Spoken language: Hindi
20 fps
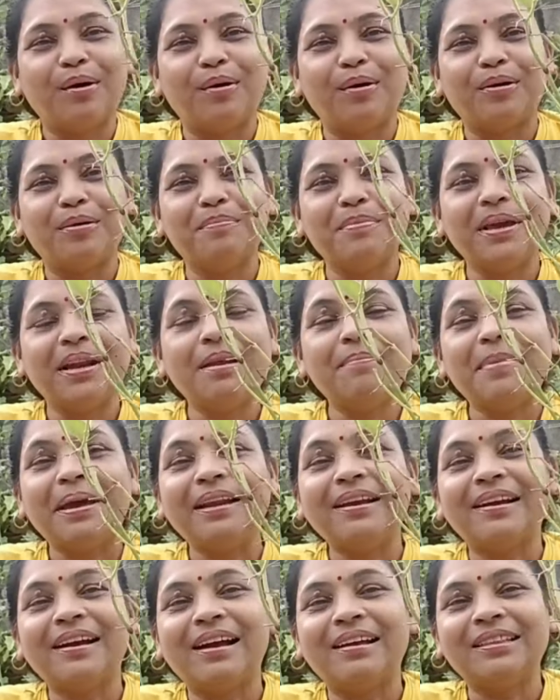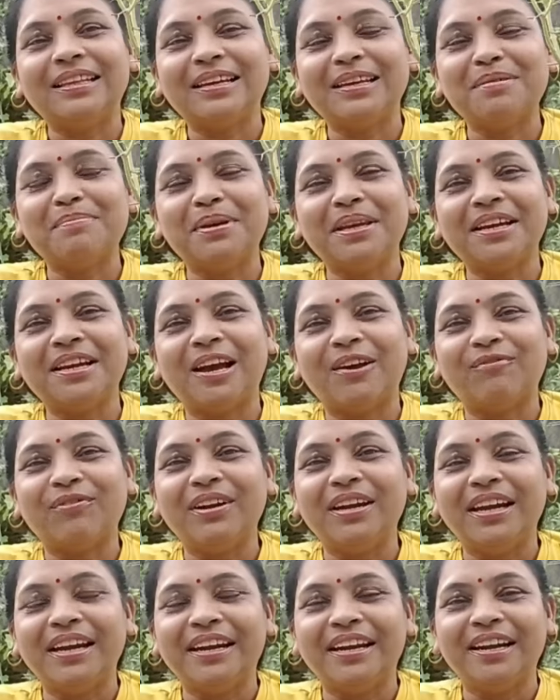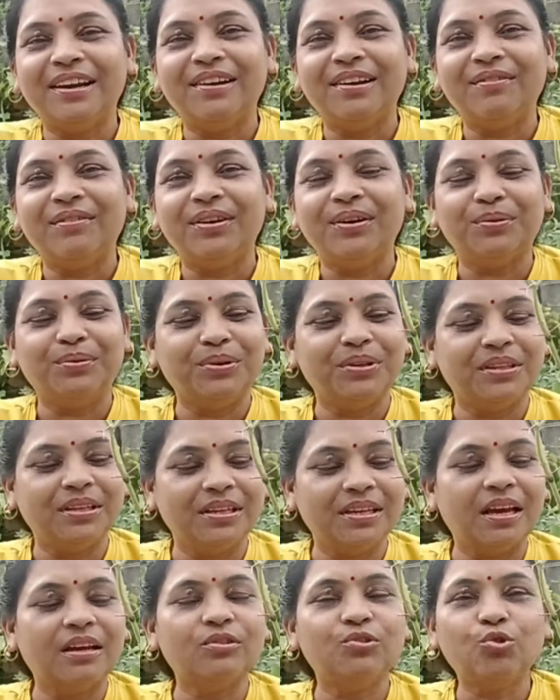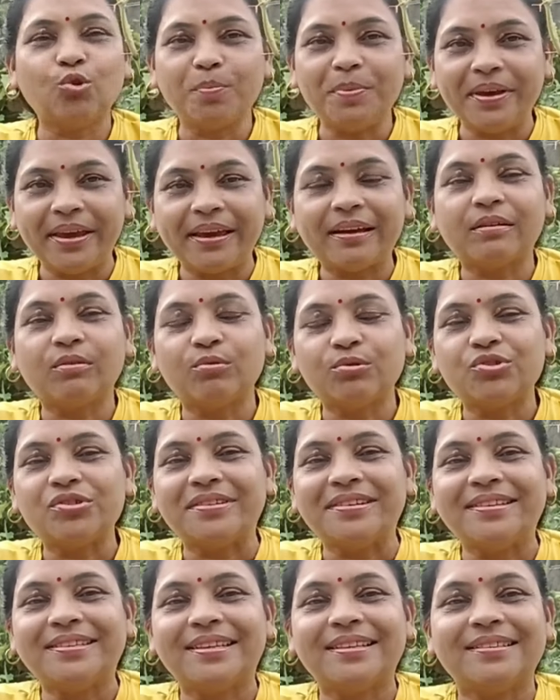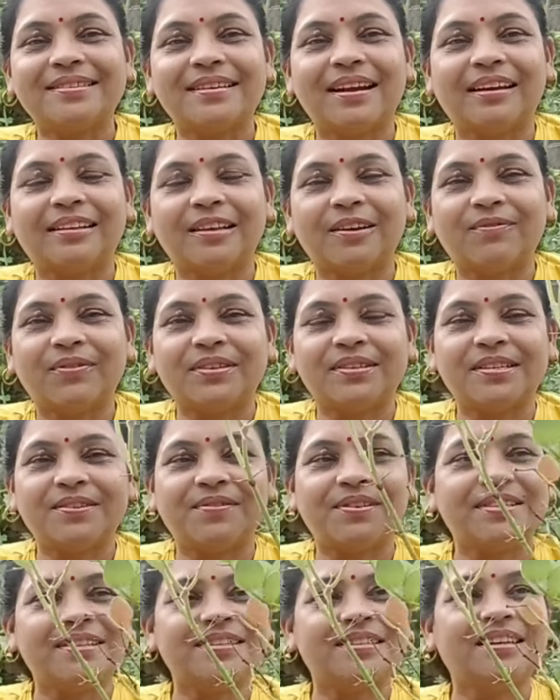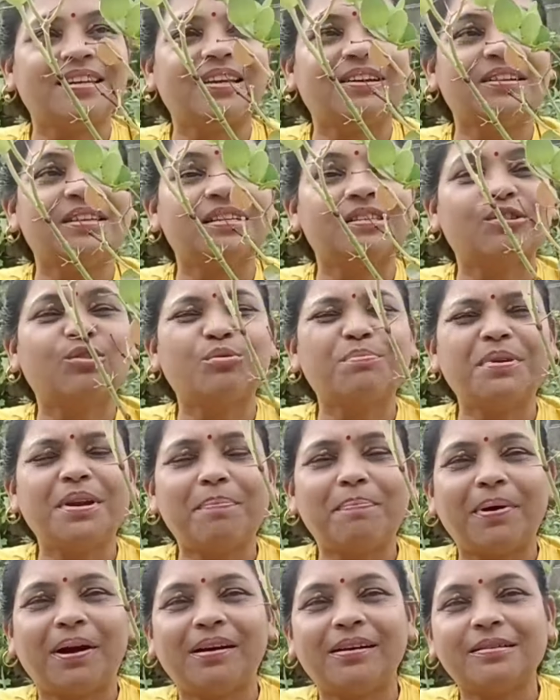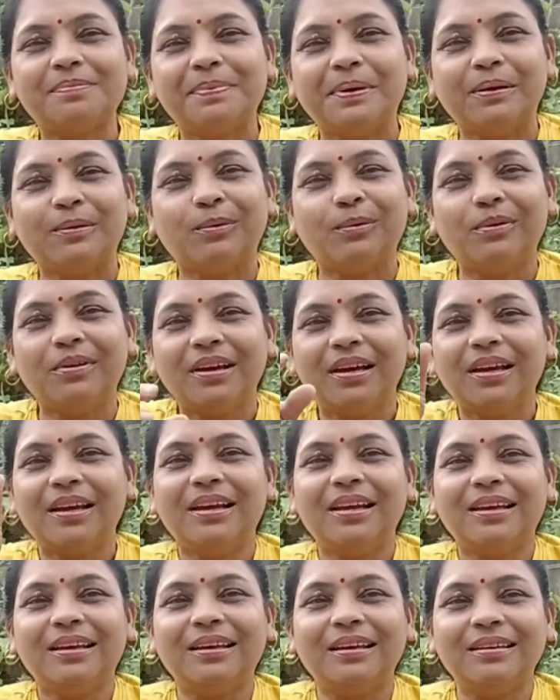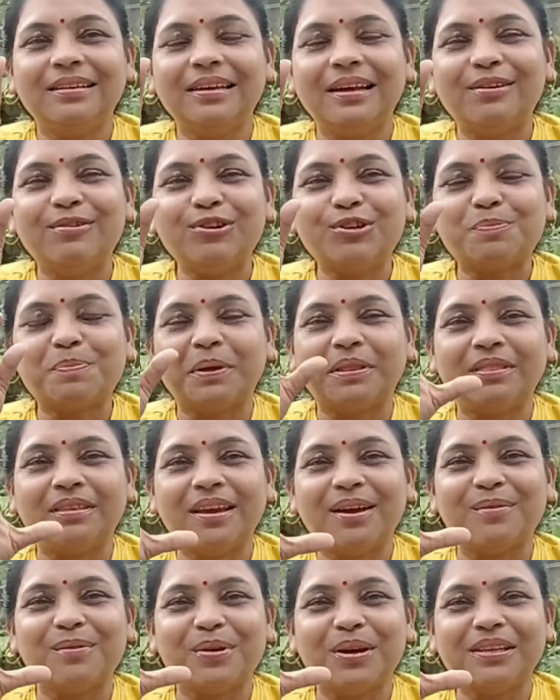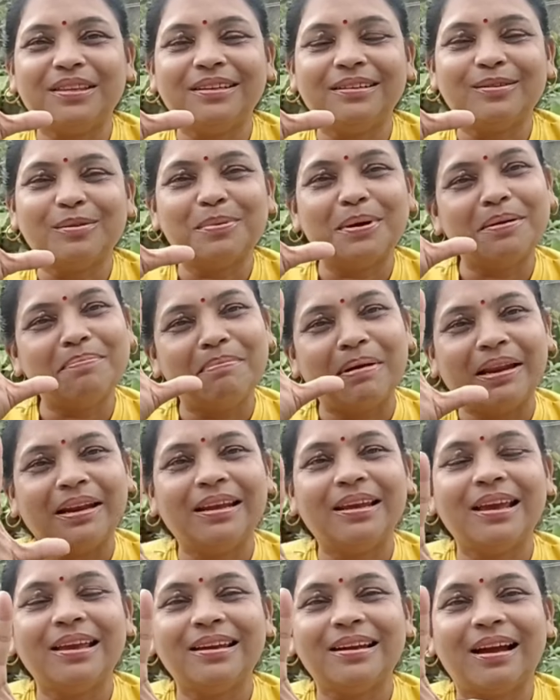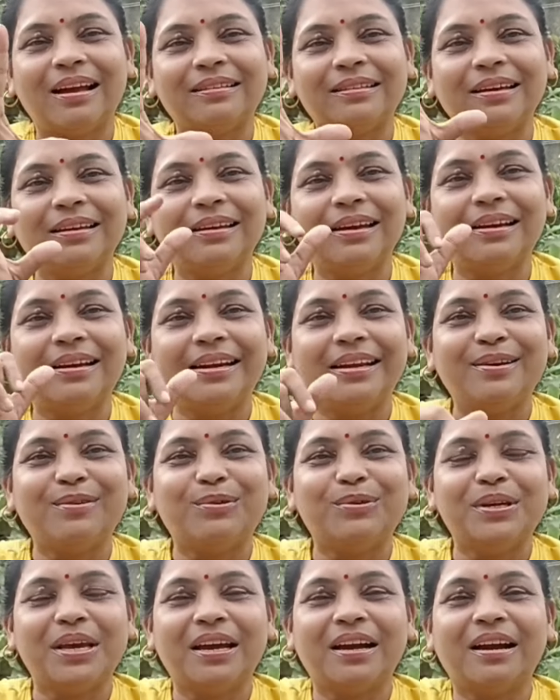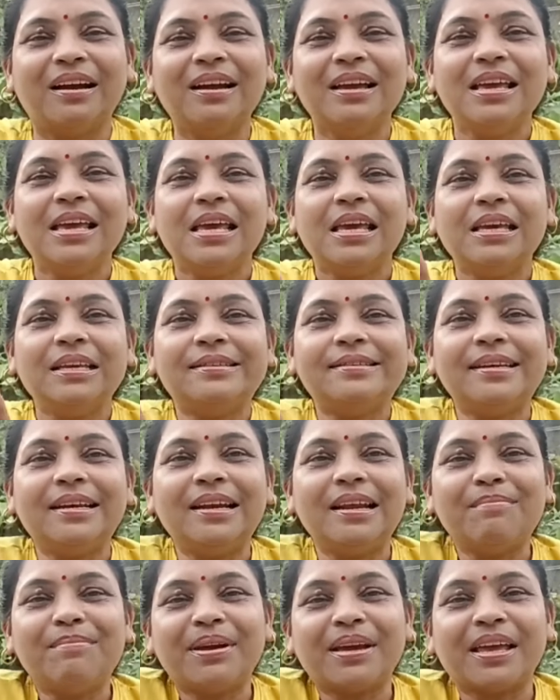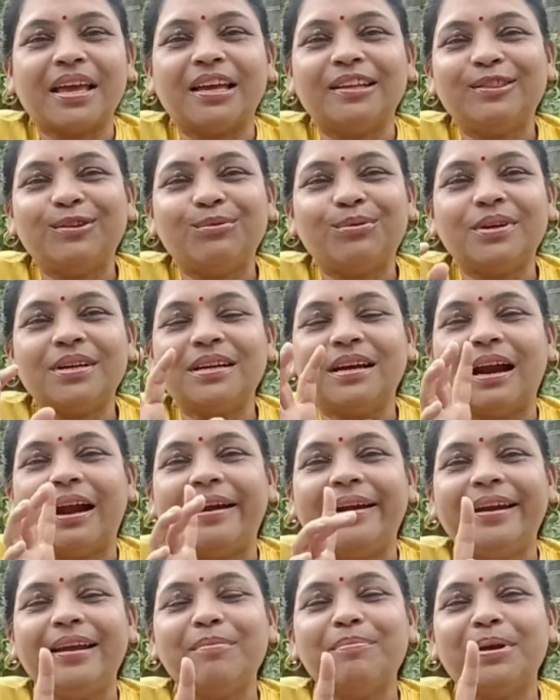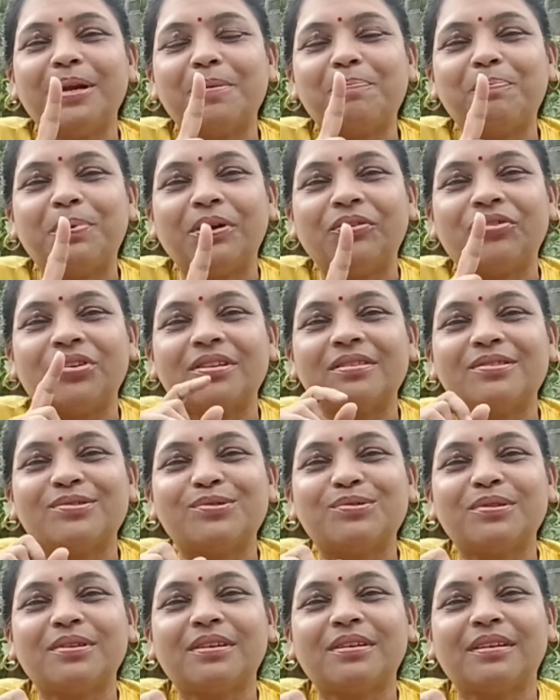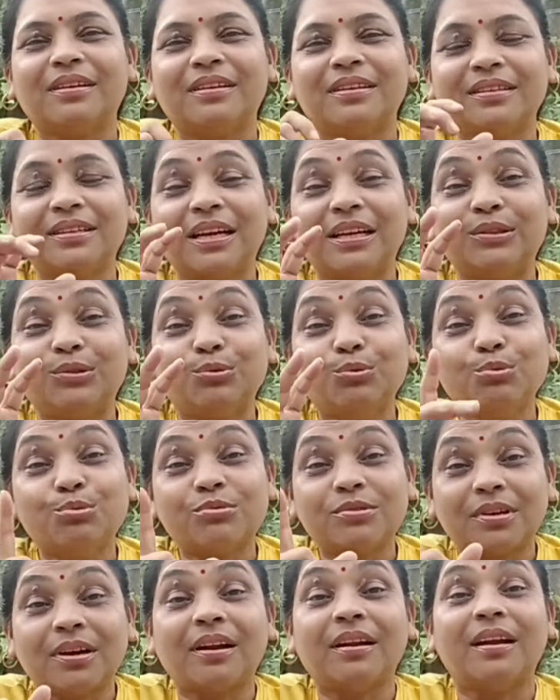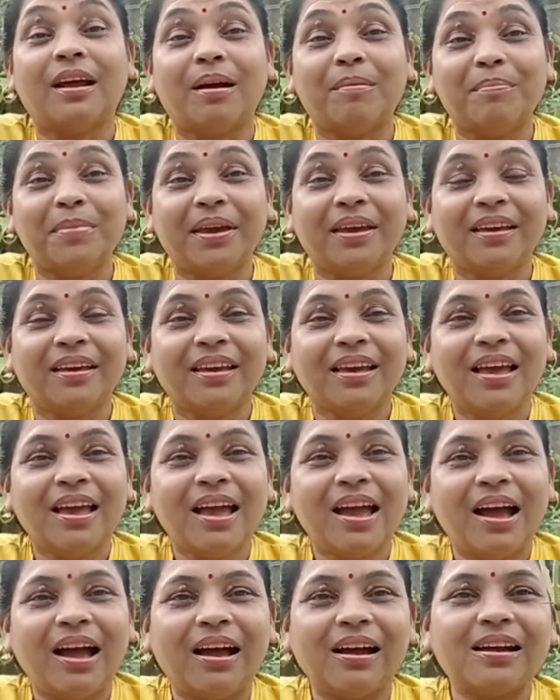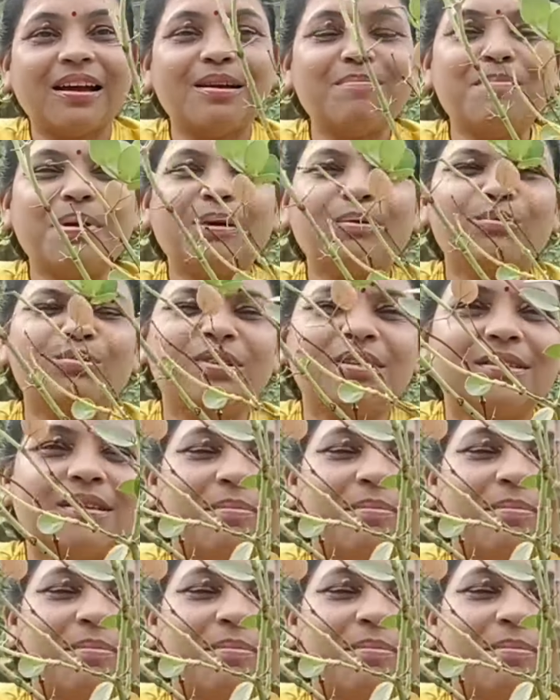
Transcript: और मेरे मैंने कहा था कि मेरी काफ़ी लेट डिलीवरी हुई थी या जो भी एक कुछ रीज़न्स रहा था फेस्टिवल सीजन की वजह से तो मेरा प्लांट्स बिल्कुल येलोइश पत्तियाँ हो गई थी तो बट मैंने यही कहा था कि ये ठीक हो जाएगा इसीलिए मैं कहती हूँ कि गार्डनिंग में ना पेशेंस का दूसरा नाम है अगर मैं उसी